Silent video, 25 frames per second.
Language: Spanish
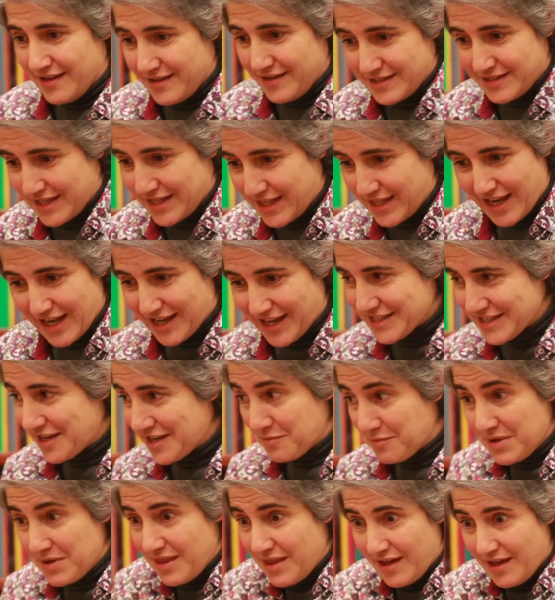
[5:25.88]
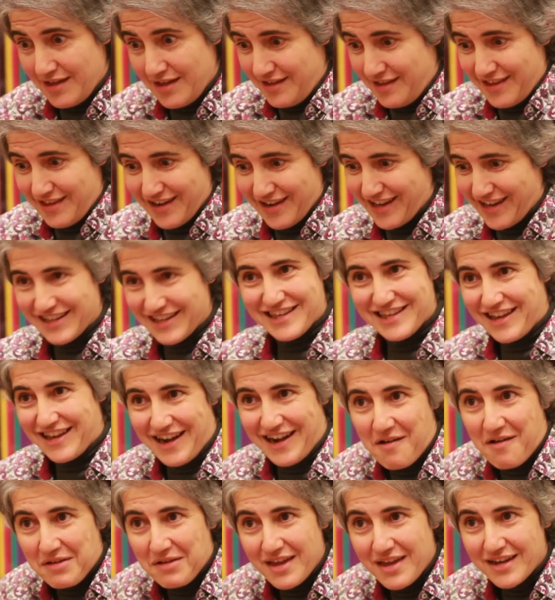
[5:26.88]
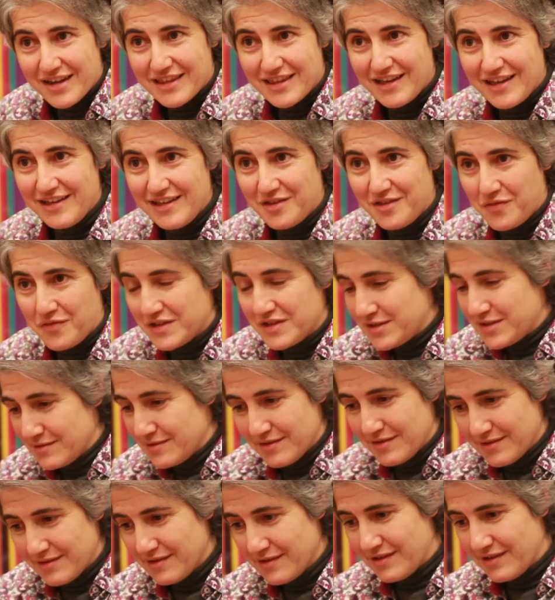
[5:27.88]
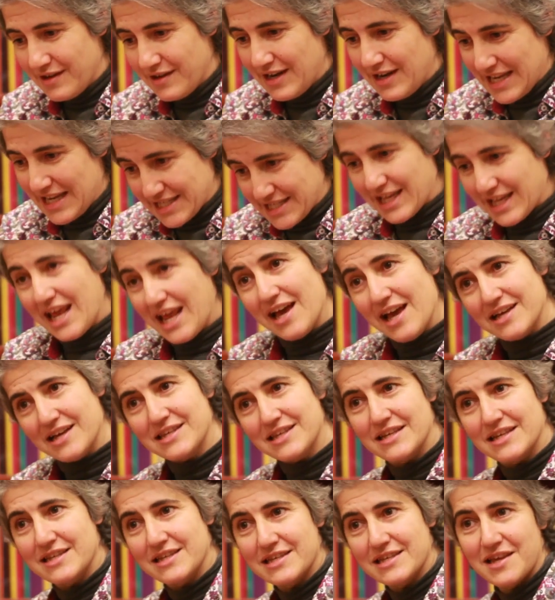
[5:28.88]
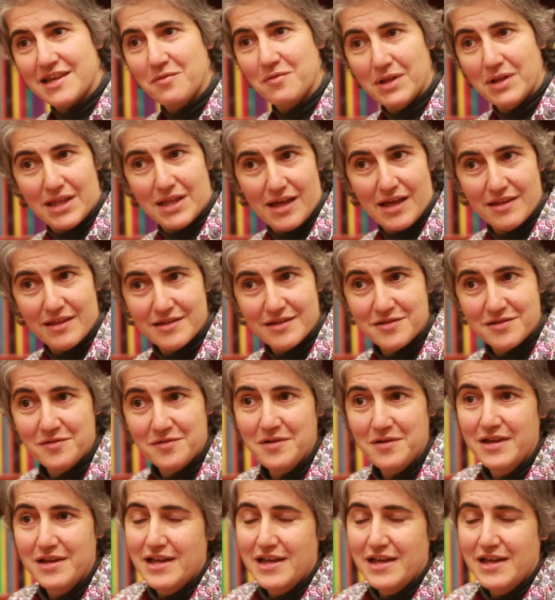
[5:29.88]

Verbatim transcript: si tiene que ser vida y tiene que ser abierta, entonces las crea esas desigualdades.